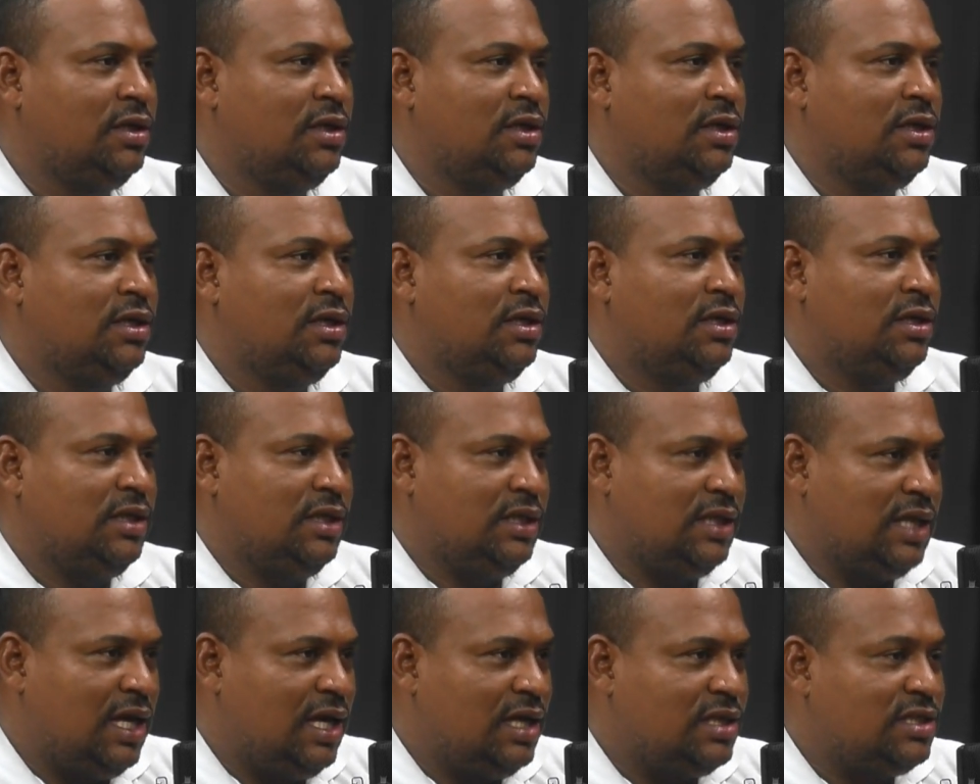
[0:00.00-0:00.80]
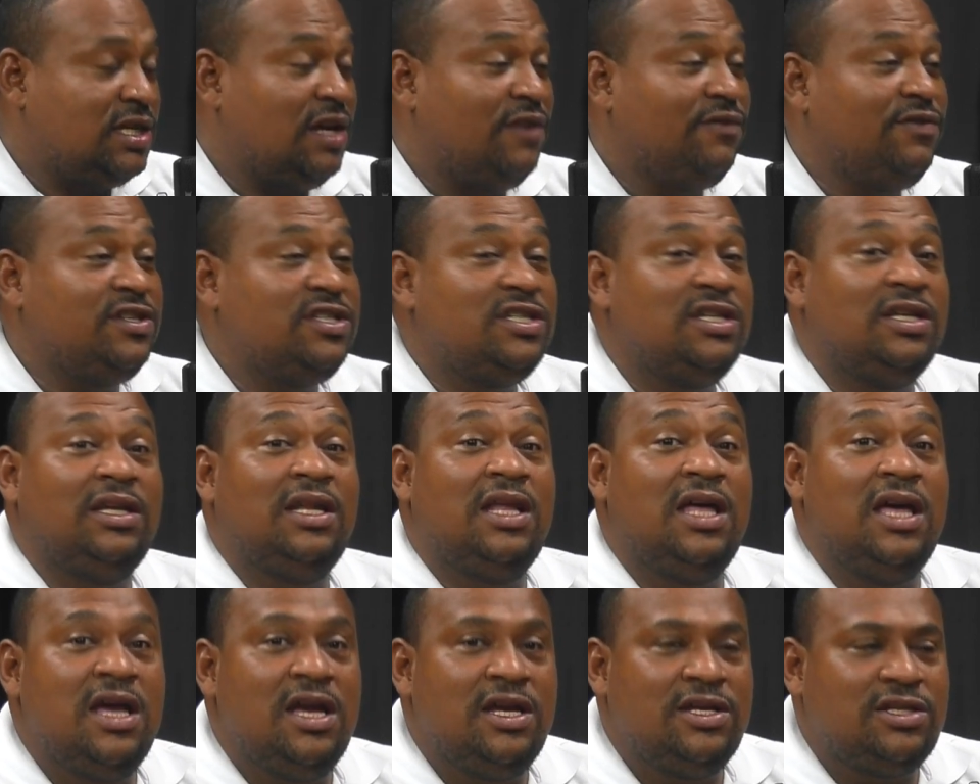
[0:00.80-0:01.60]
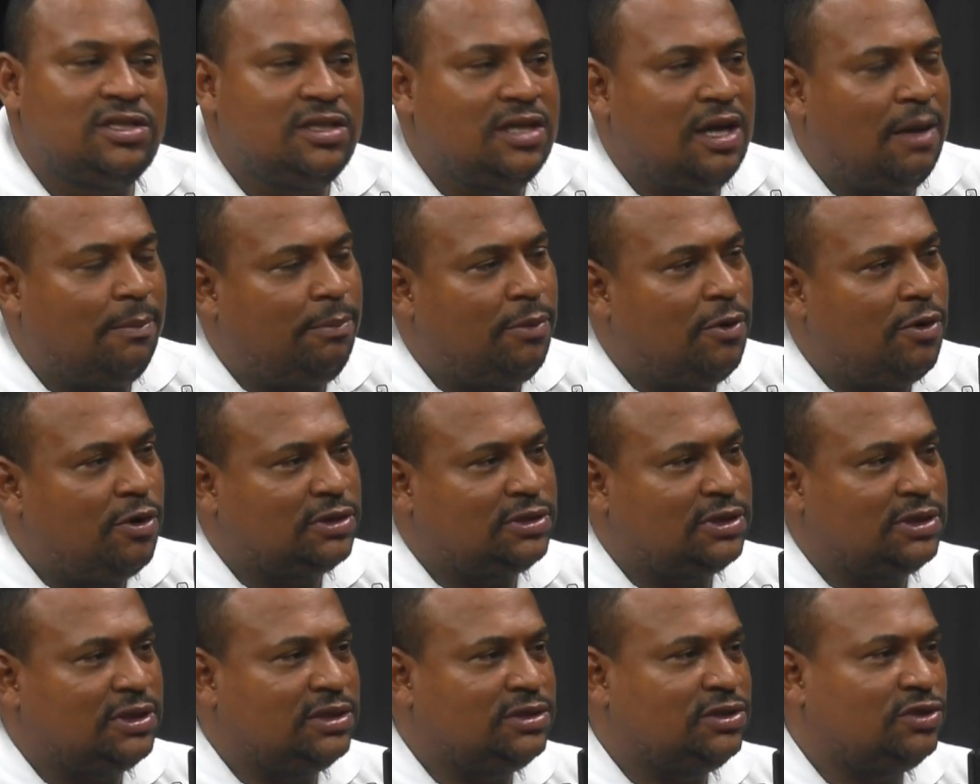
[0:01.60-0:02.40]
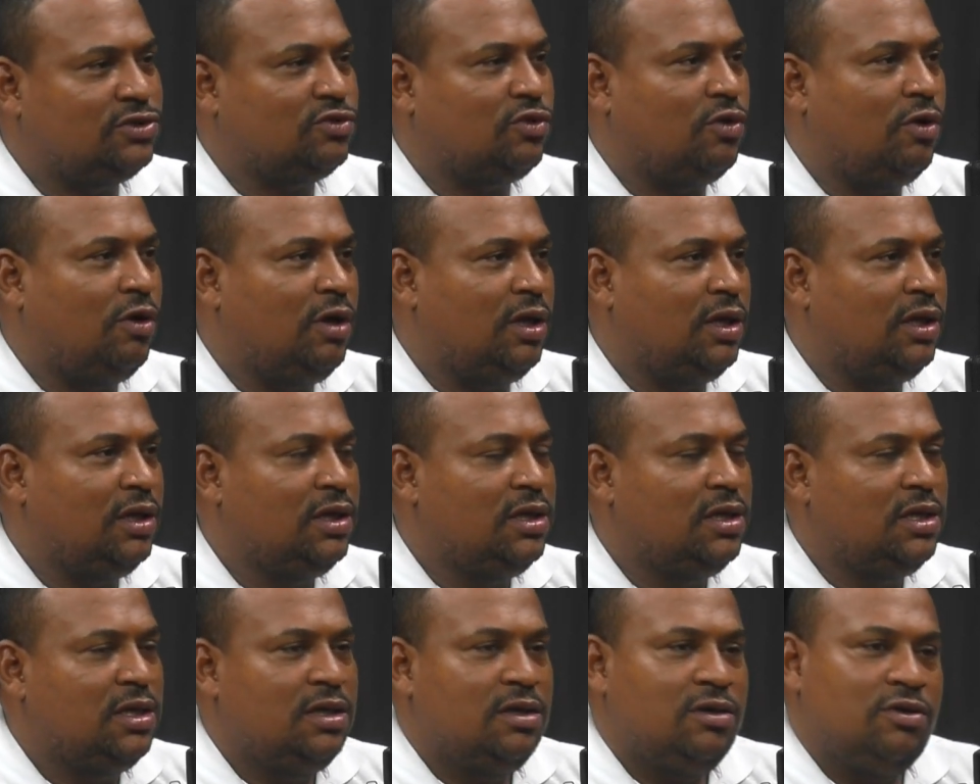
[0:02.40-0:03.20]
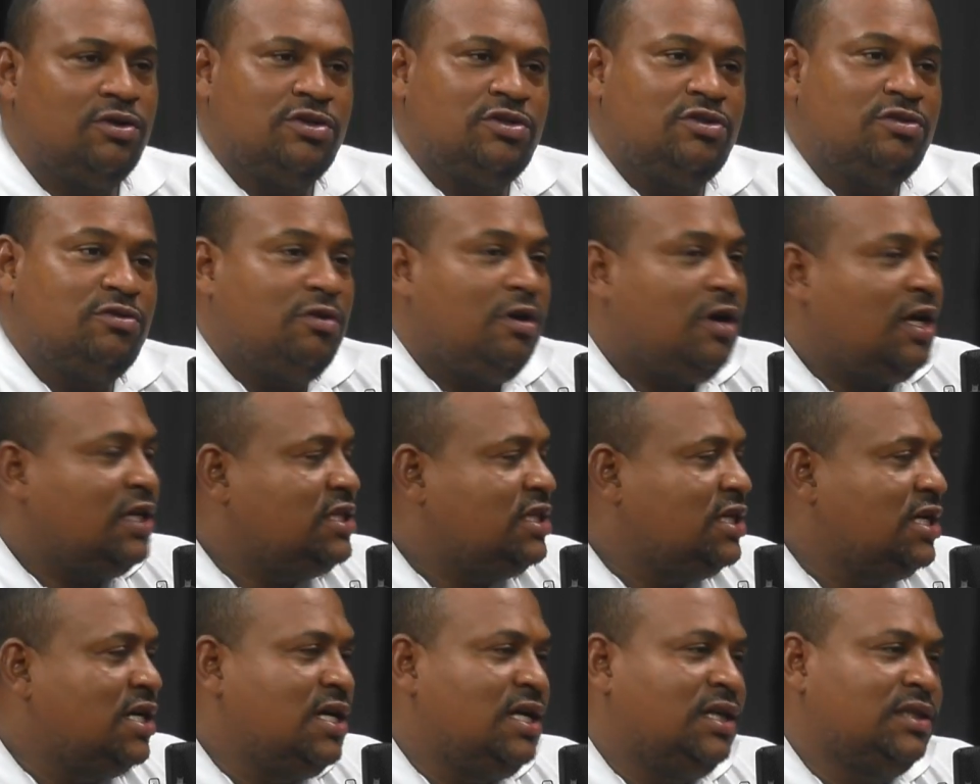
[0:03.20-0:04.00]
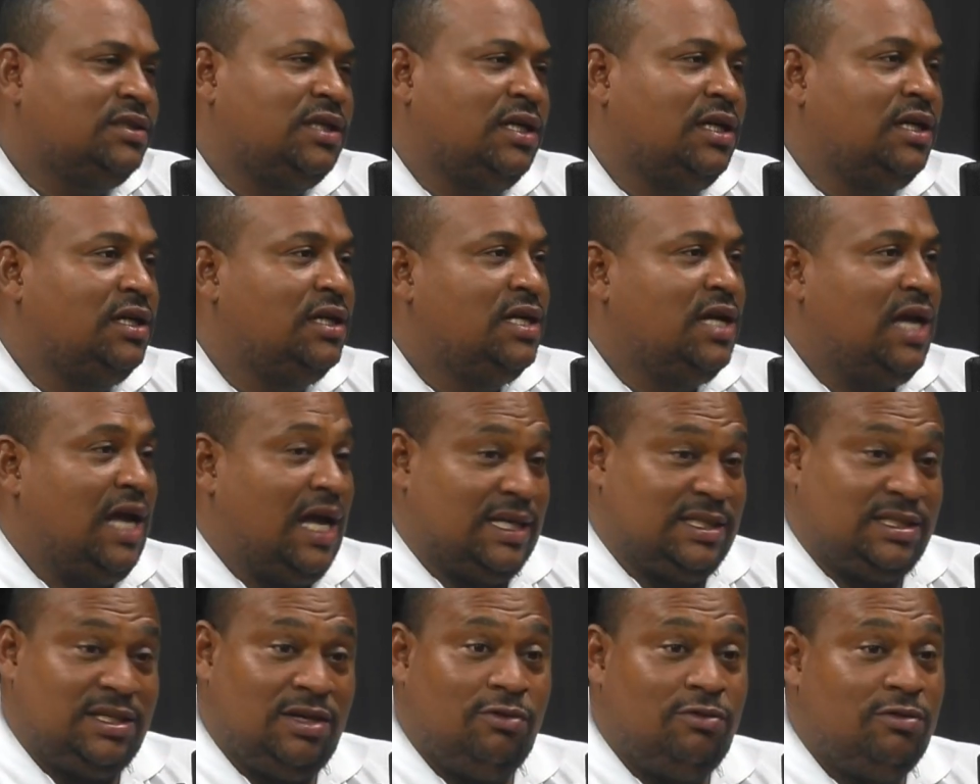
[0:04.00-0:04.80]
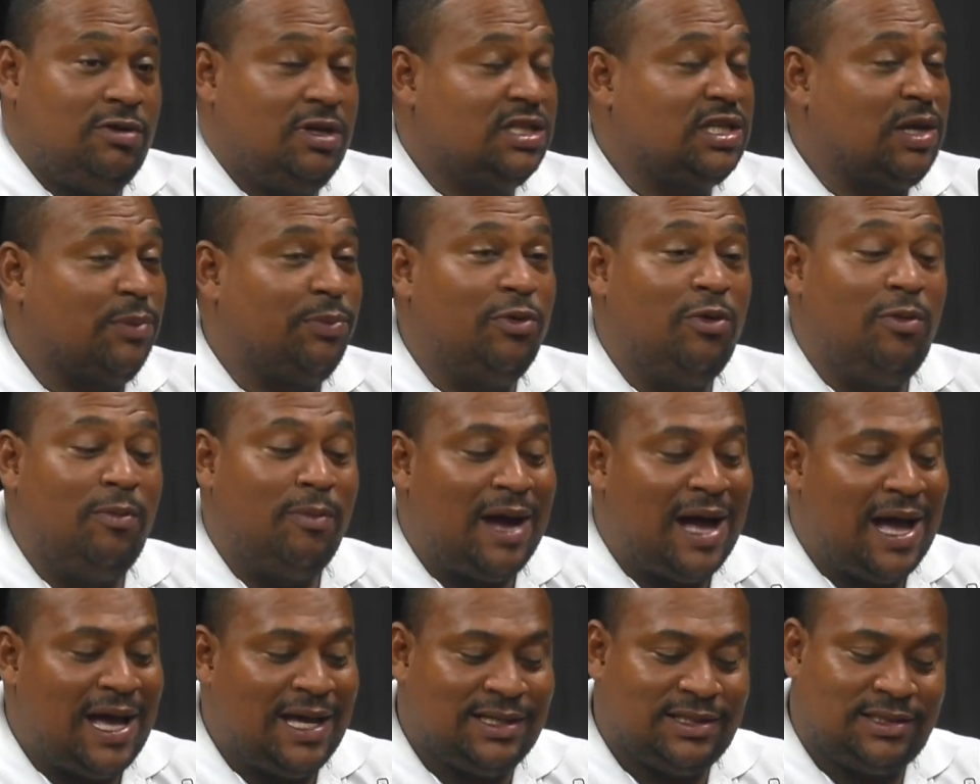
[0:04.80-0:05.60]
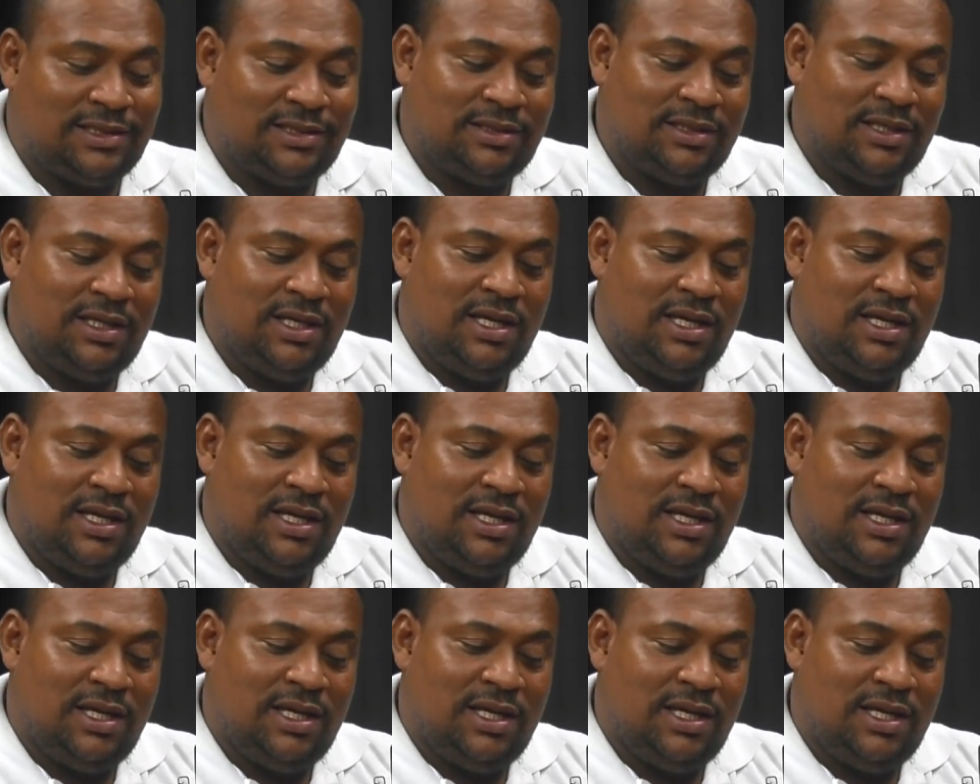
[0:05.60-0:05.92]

É. Né? Tinha vigilante na porta das escolas. Hoje não adianta. A segurança, por mais